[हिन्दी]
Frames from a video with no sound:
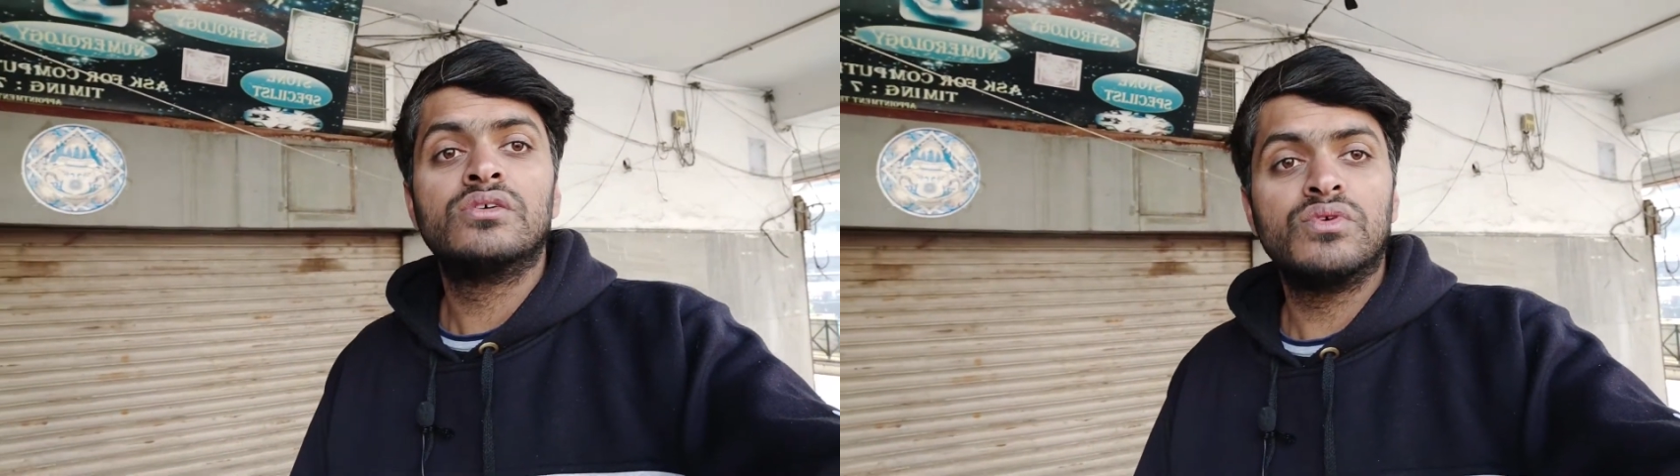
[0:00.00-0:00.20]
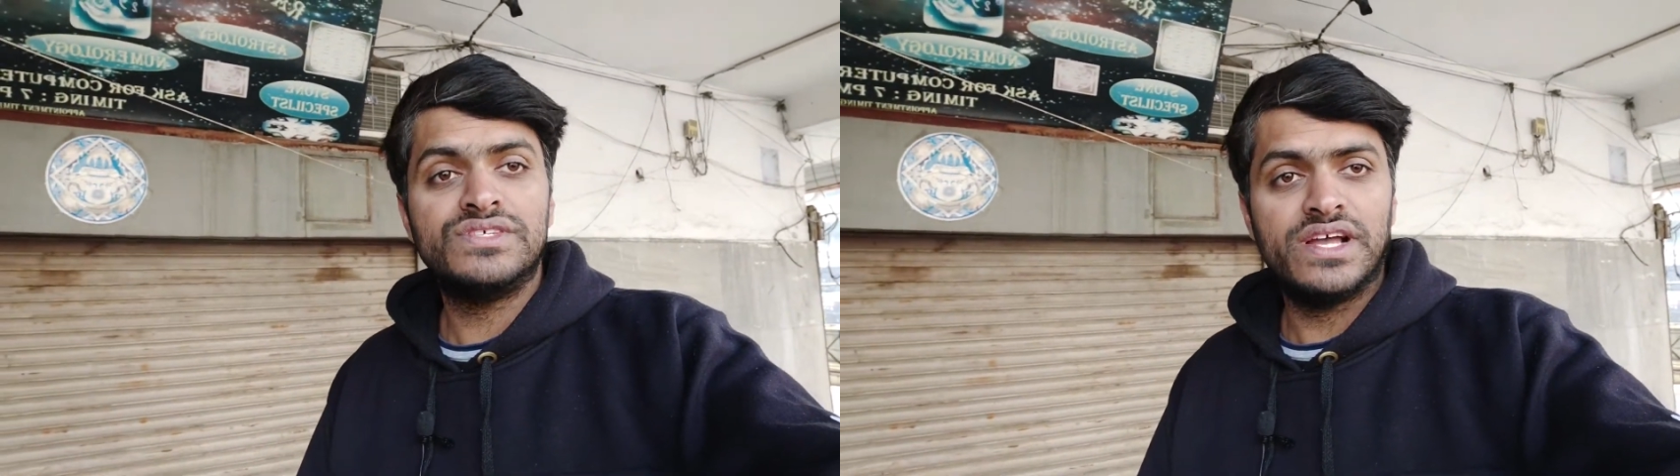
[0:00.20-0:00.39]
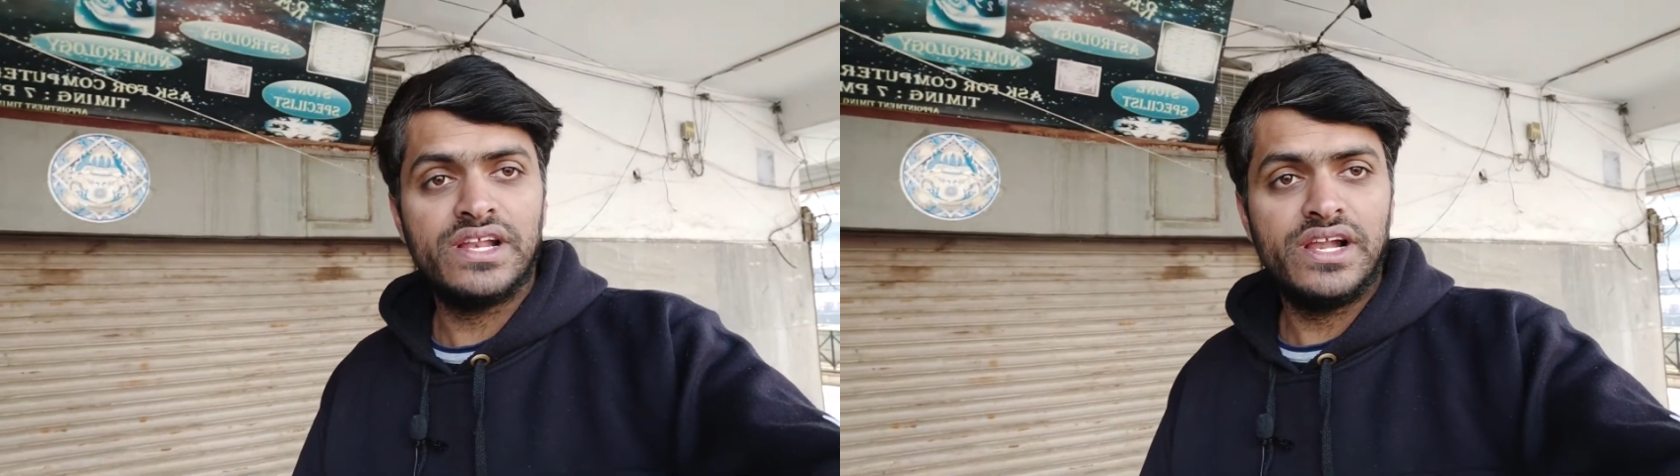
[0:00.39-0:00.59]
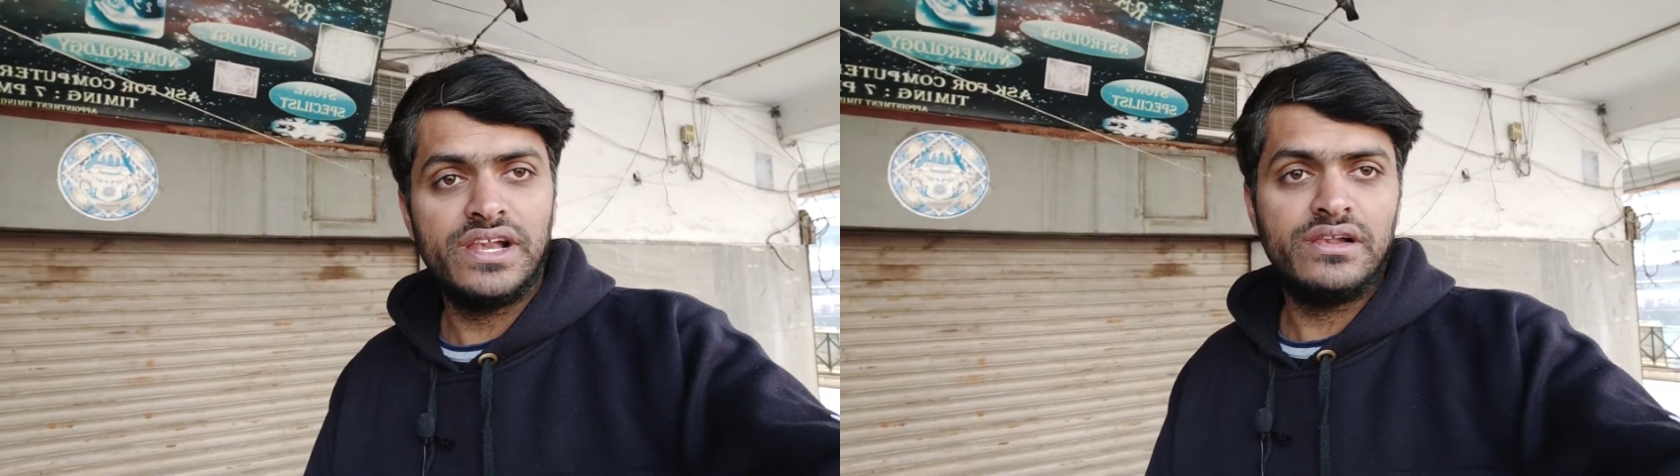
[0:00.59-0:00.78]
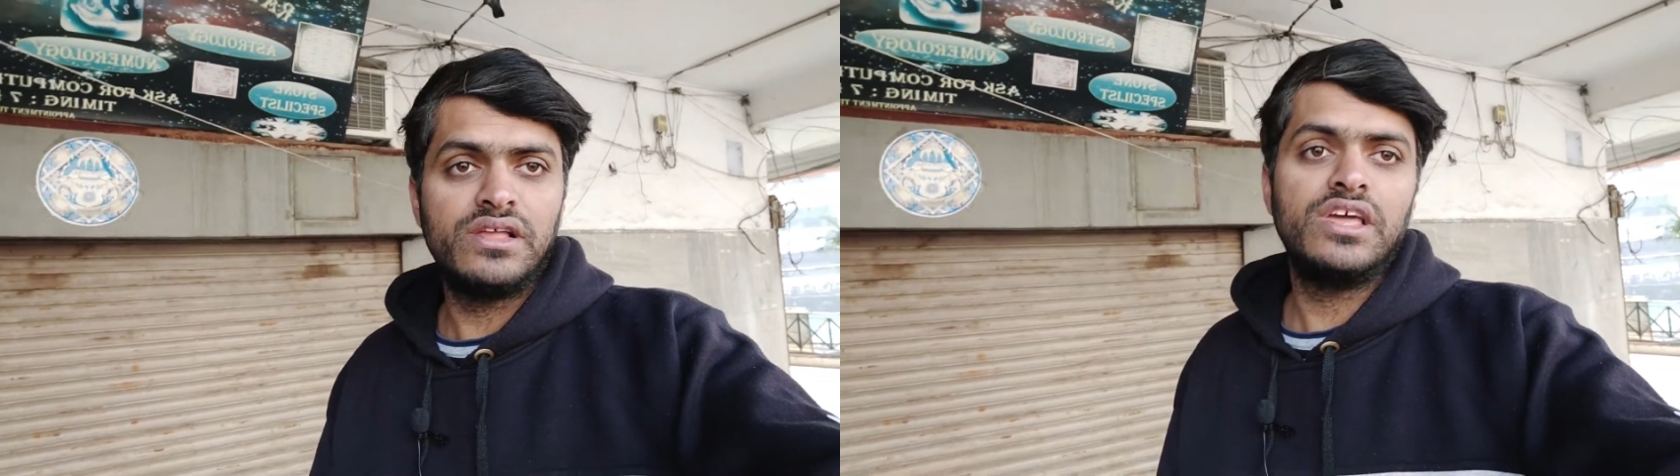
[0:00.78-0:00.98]
कोई सेकेंड
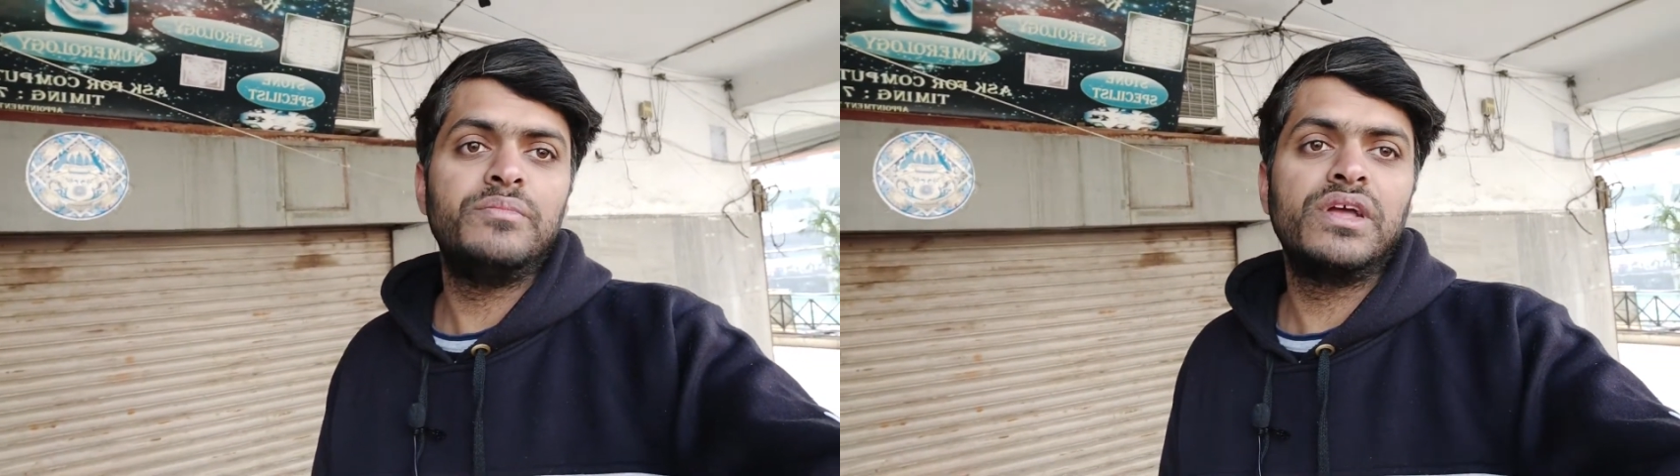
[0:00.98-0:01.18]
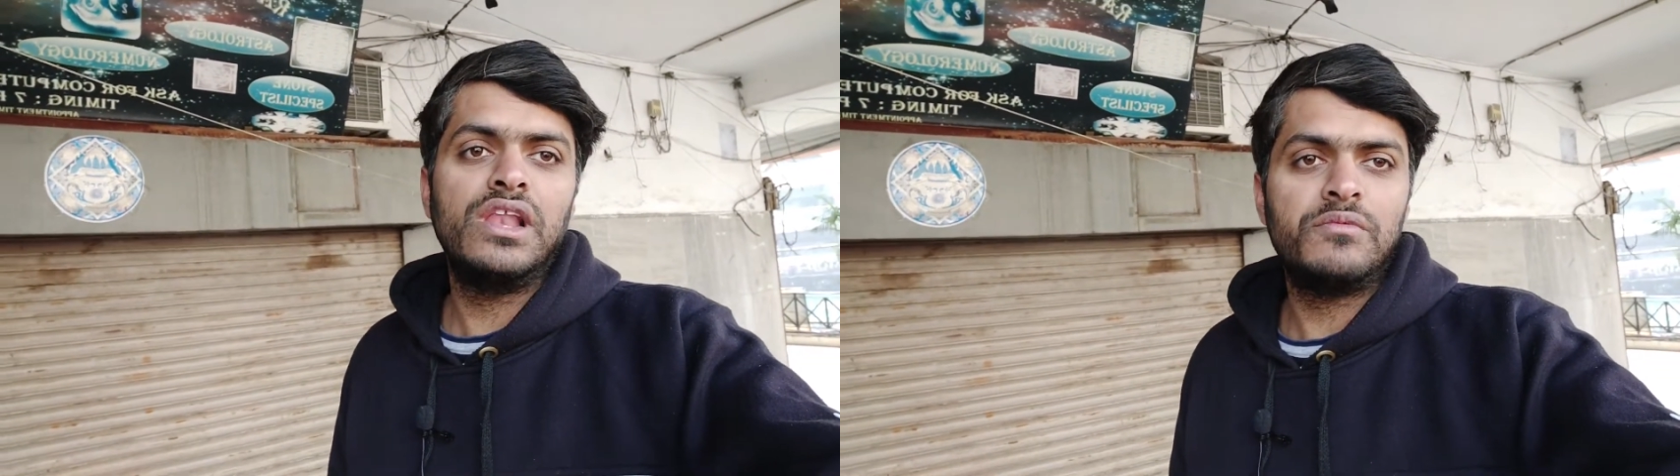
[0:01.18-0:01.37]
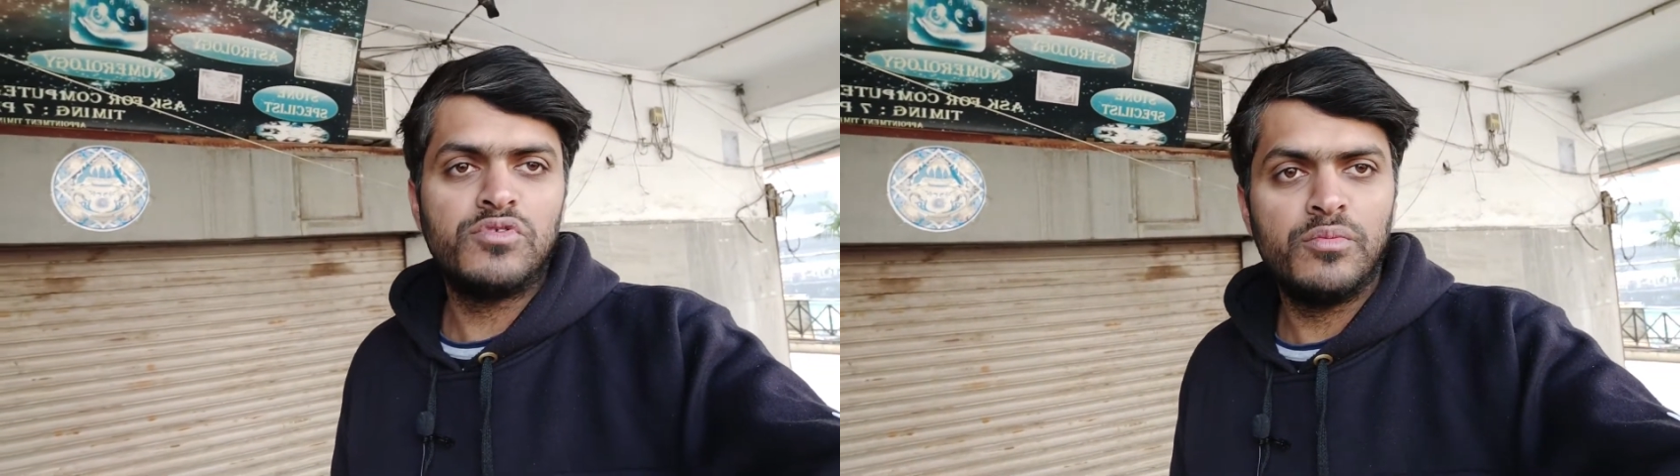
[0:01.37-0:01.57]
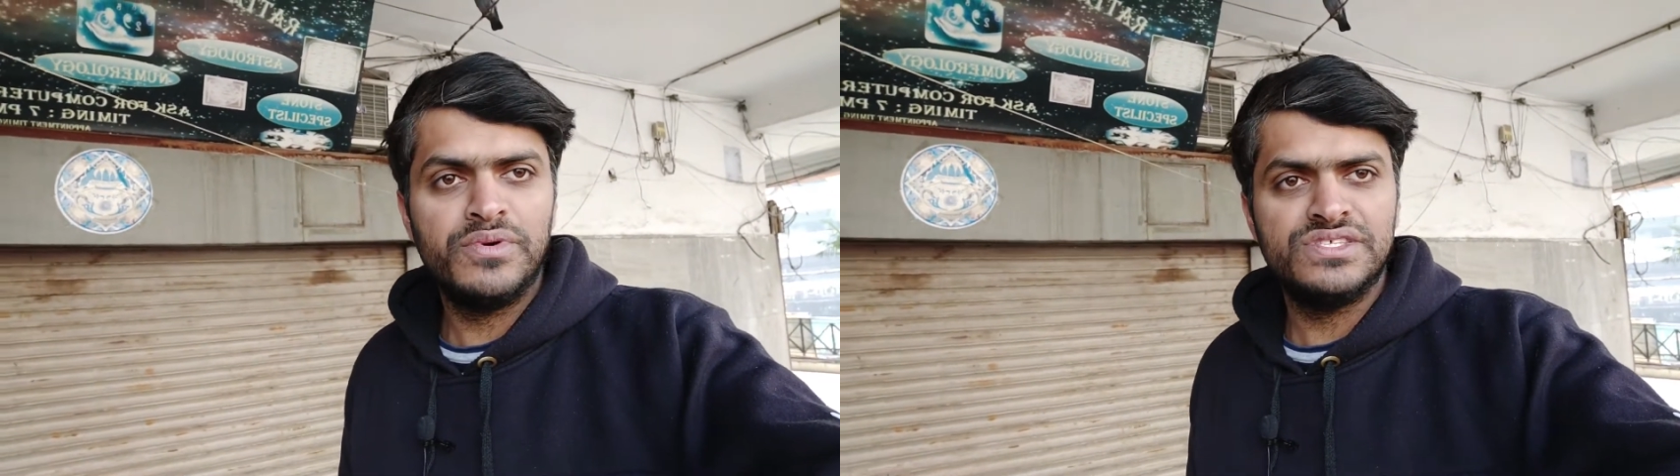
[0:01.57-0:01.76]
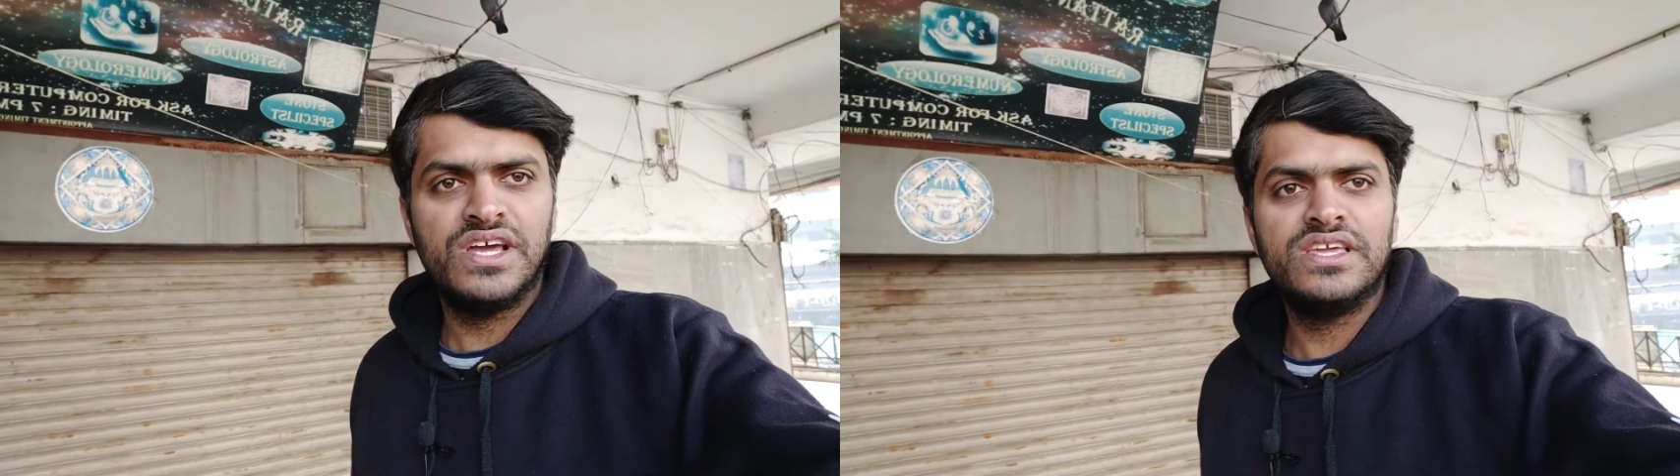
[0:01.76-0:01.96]
हैंड गेमिंग लैपटॉप
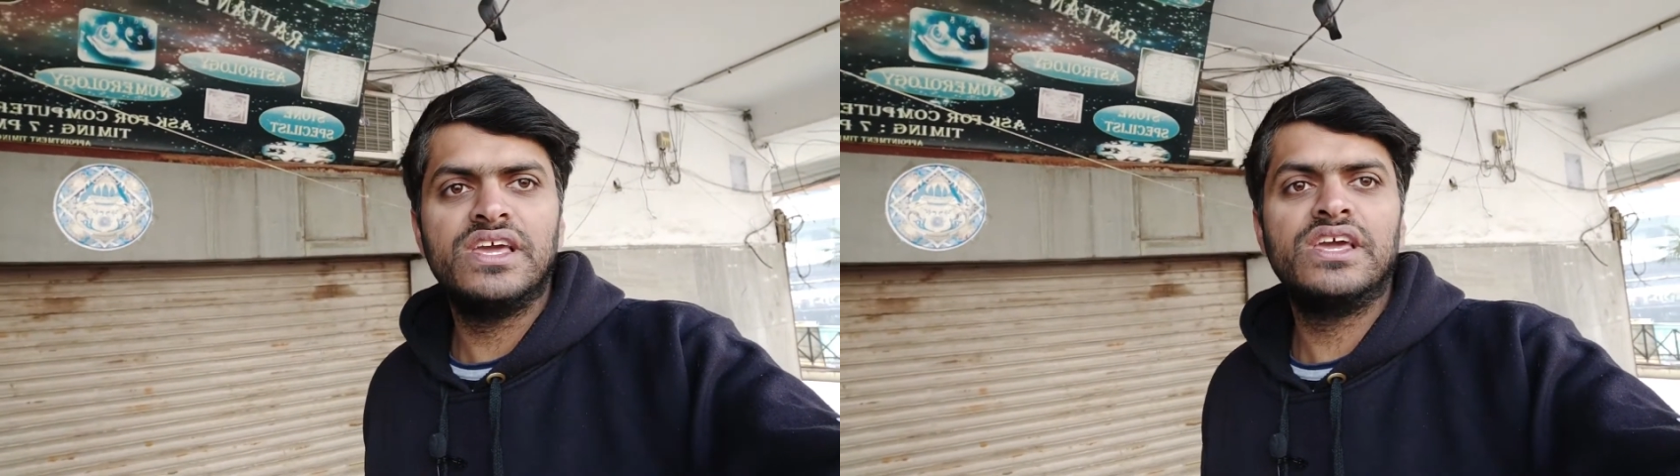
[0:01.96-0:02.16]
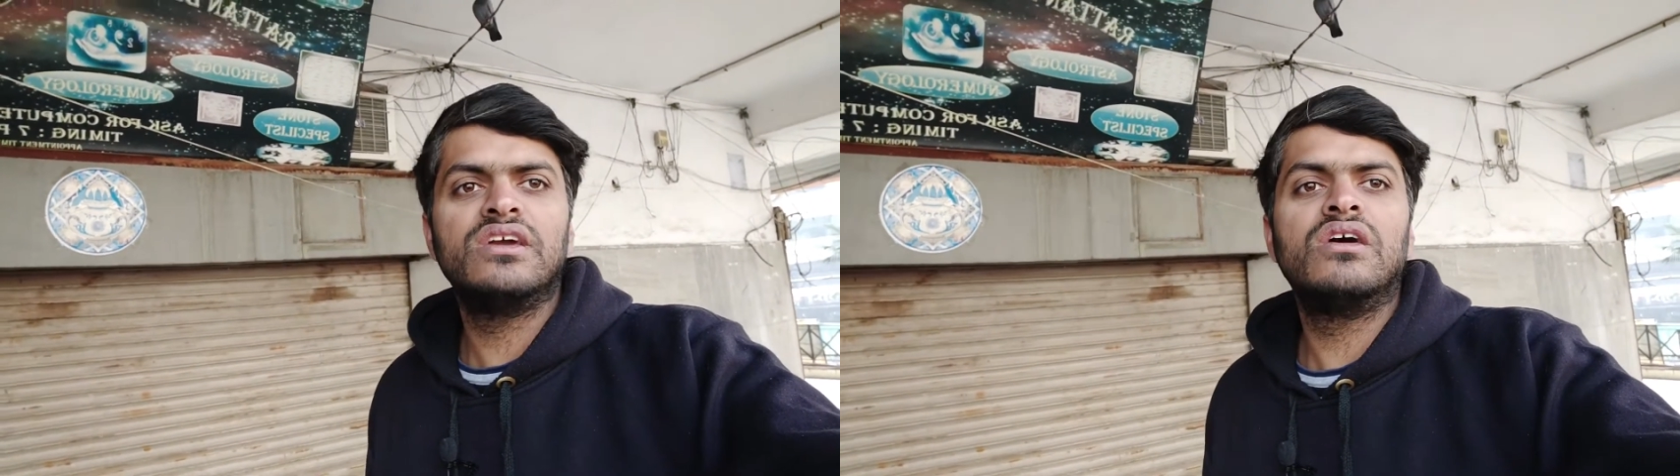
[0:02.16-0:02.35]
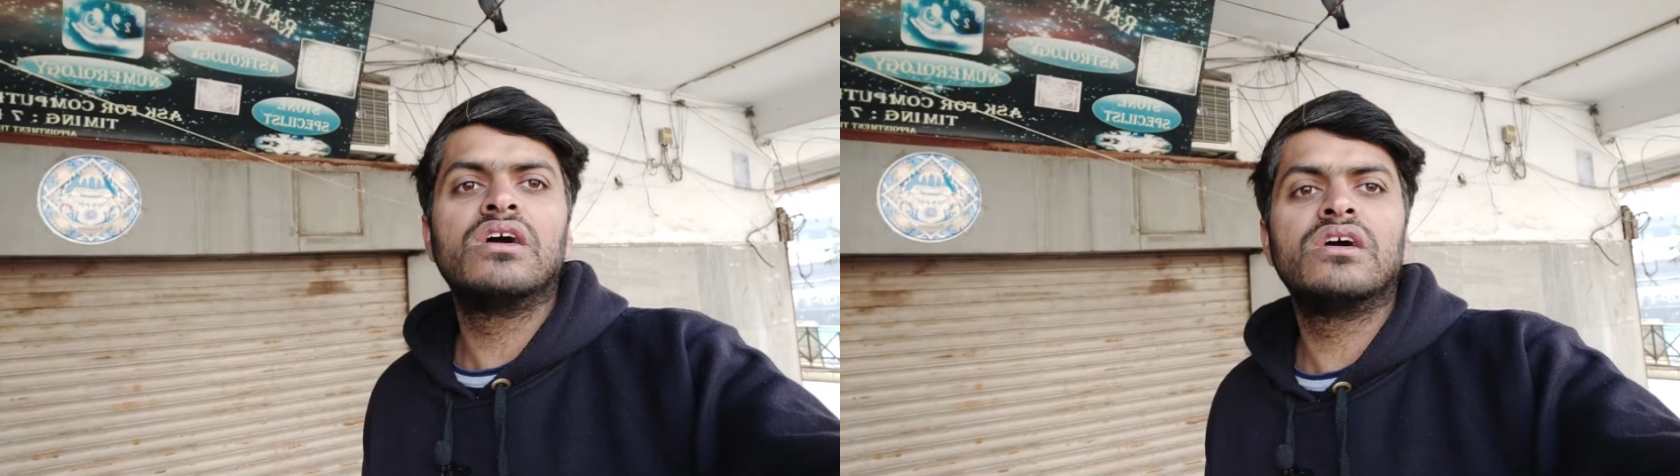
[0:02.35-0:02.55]
भी चाहिए